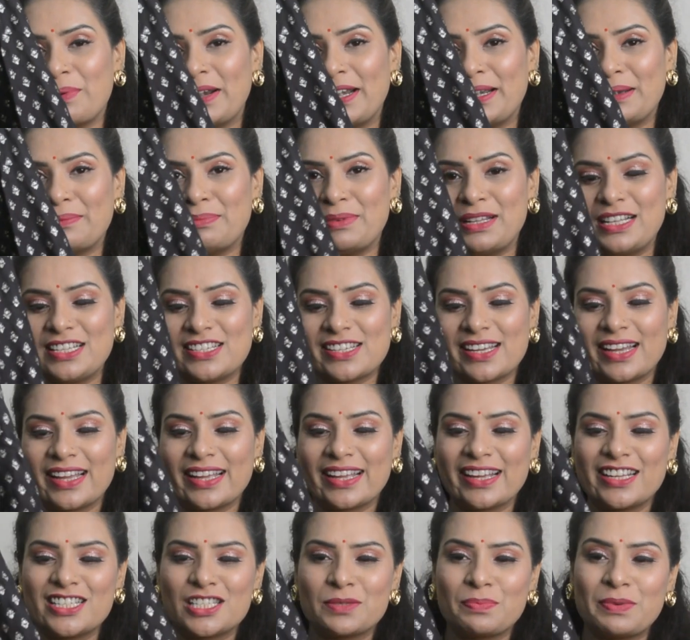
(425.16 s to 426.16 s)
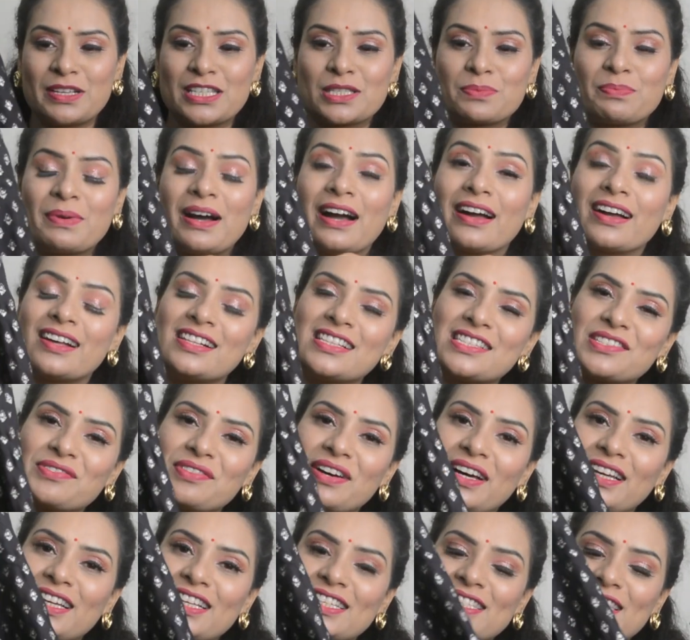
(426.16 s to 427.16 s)
प्रिंट मिल जाएगा इस पर स्पार्कल्स
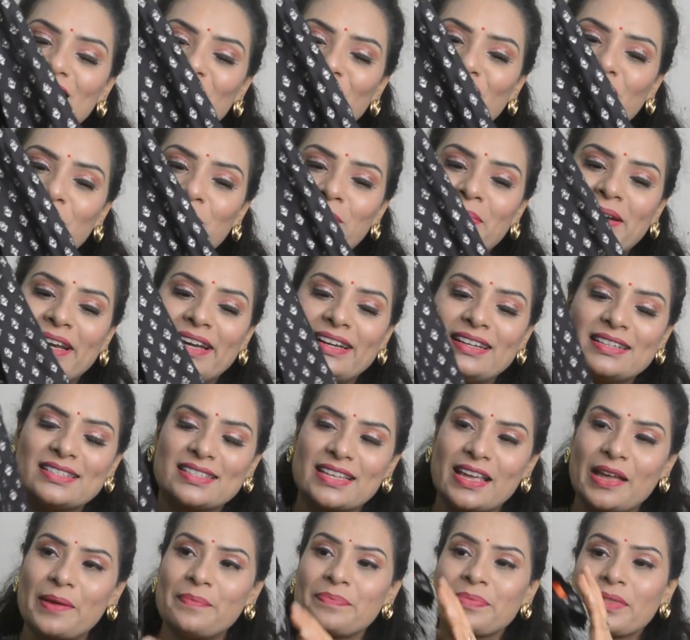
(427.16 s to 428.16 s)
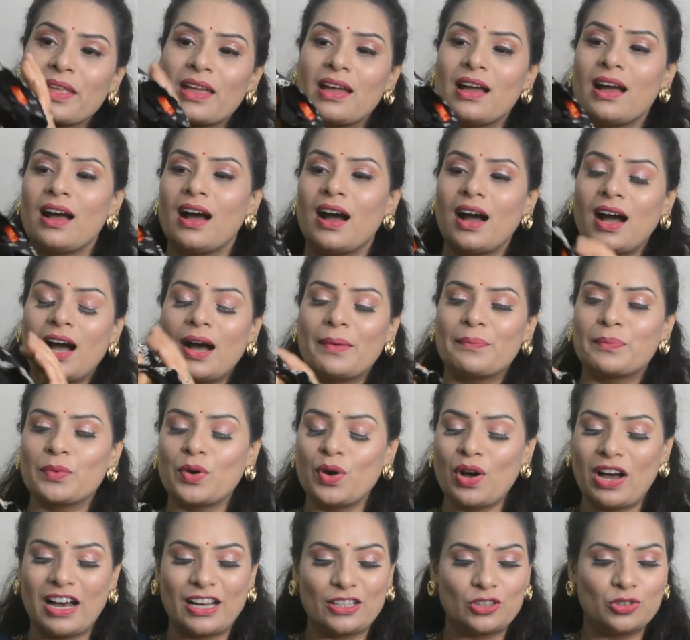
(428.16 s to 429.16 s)
वाले सिल्वर प्रिंट्स हैं
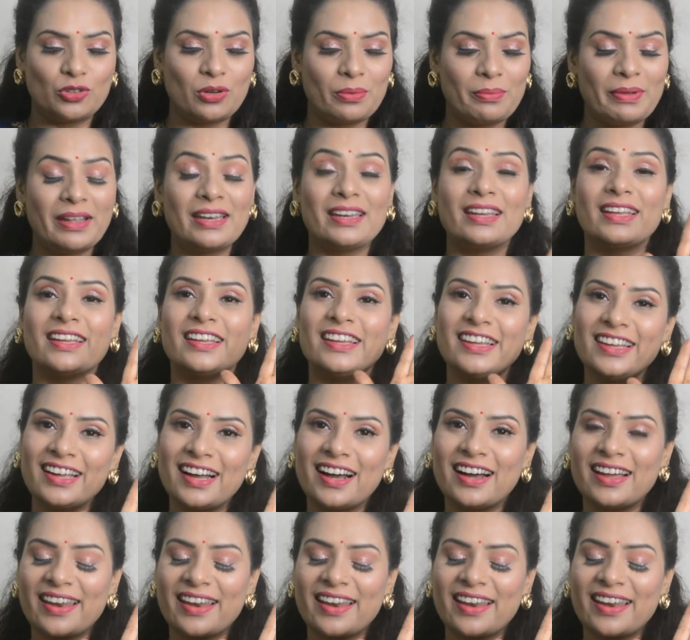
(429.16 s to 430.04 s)
आपको हाथों में नहीं आ